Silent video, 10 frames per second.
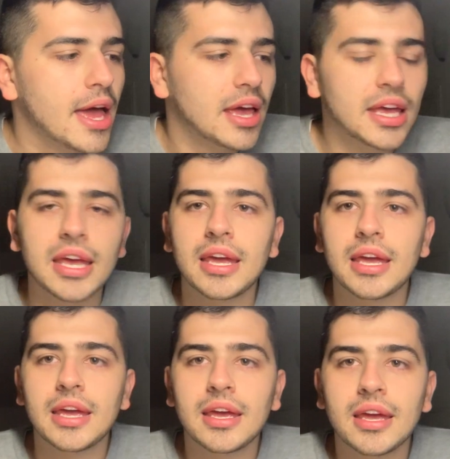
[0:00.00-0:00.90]

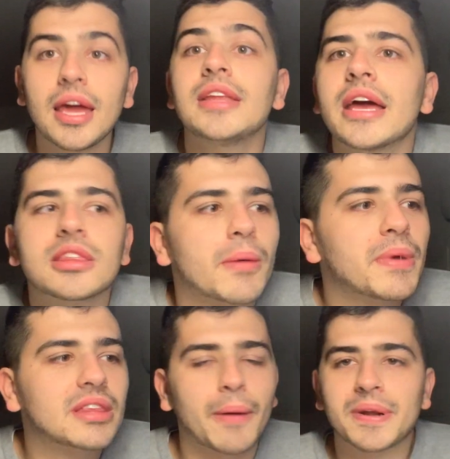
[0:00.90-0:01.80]
E, e, niente,
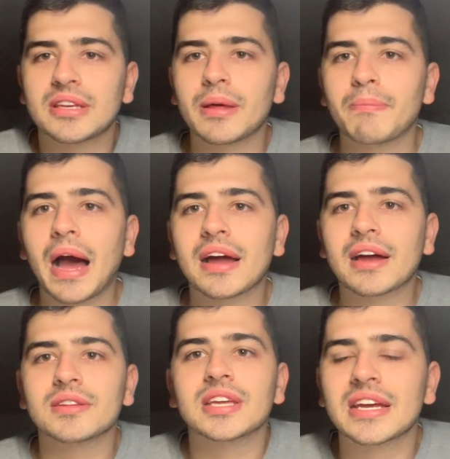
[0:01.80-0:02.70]
mette la partita in
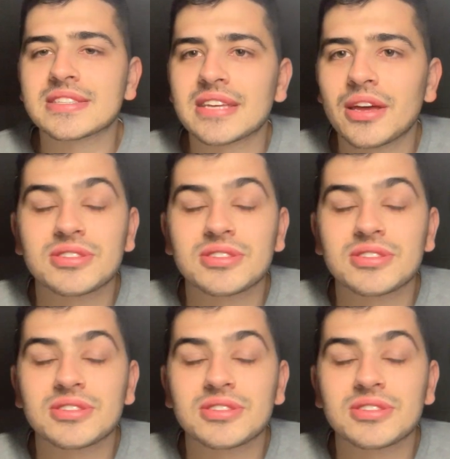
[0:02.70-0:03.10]
banca 3 0,